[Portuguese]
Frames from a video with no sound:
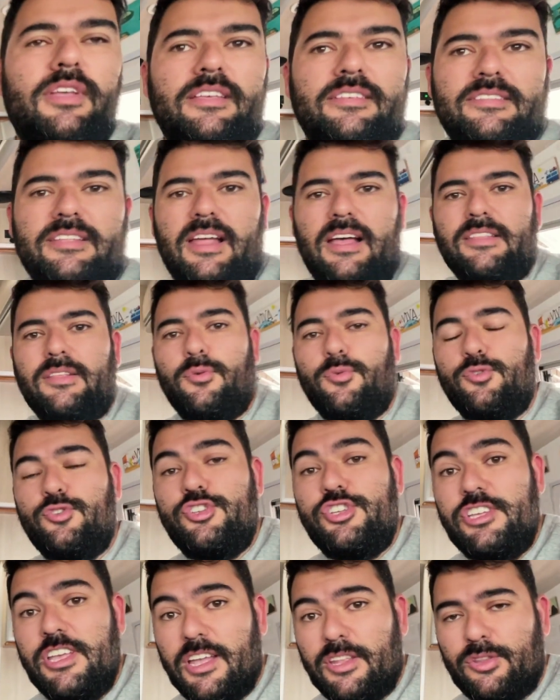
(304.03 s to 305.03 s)
a estrada o
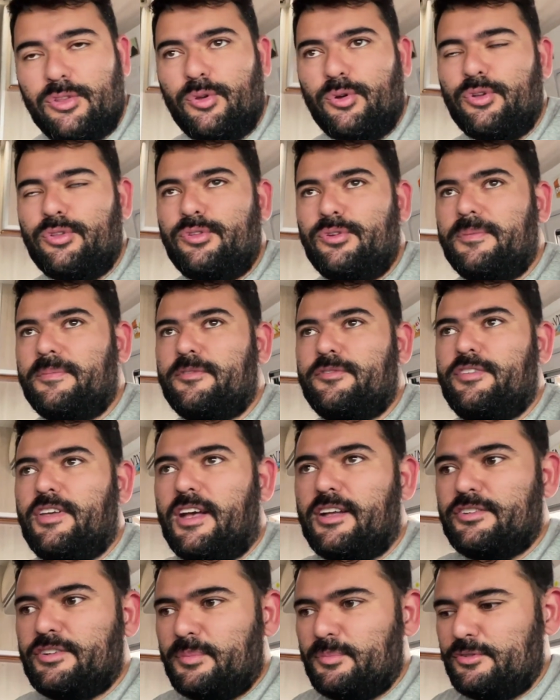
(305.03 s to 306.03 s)
dia todo,
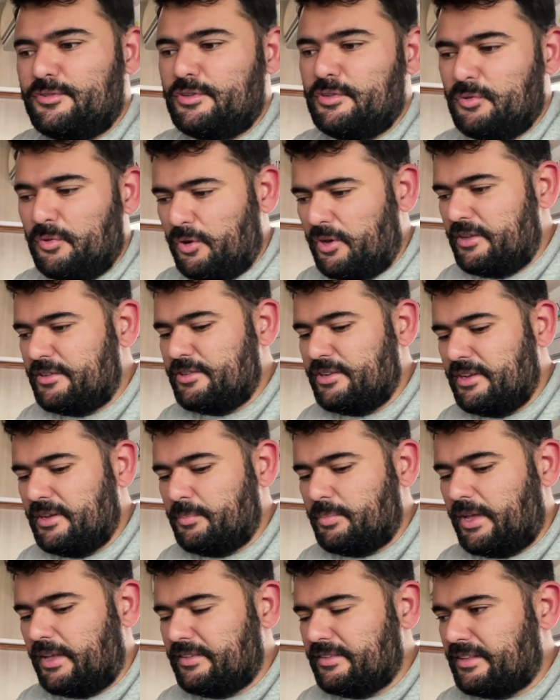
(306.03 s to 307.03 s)
viajamos de noite,
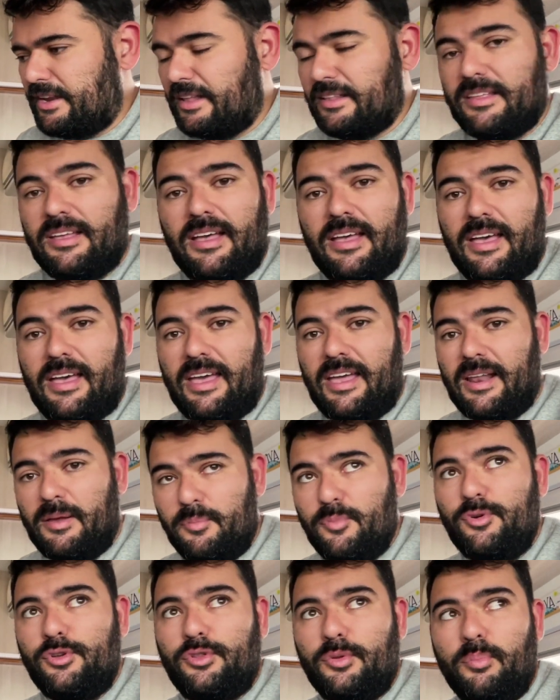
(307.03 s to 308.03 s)
porque a estrada era
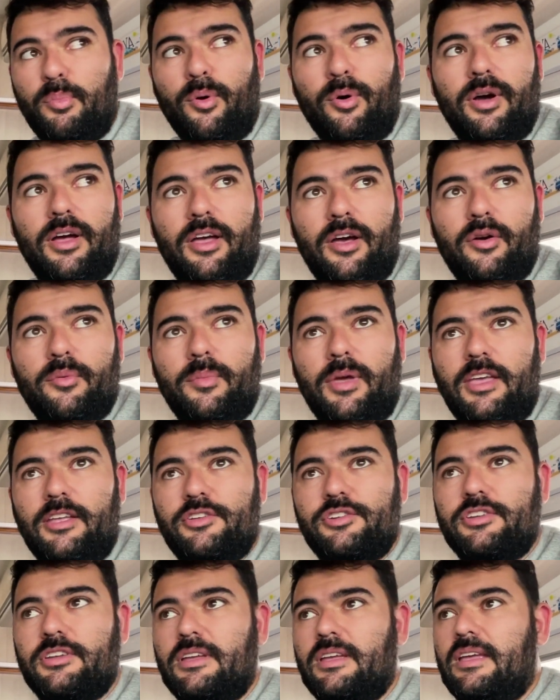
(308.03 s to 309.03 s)
muito boa
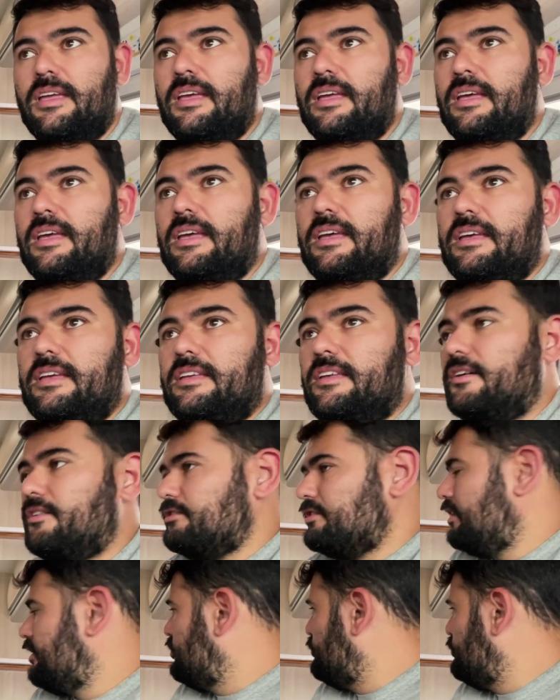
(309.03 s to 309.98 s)
realmente. E onde que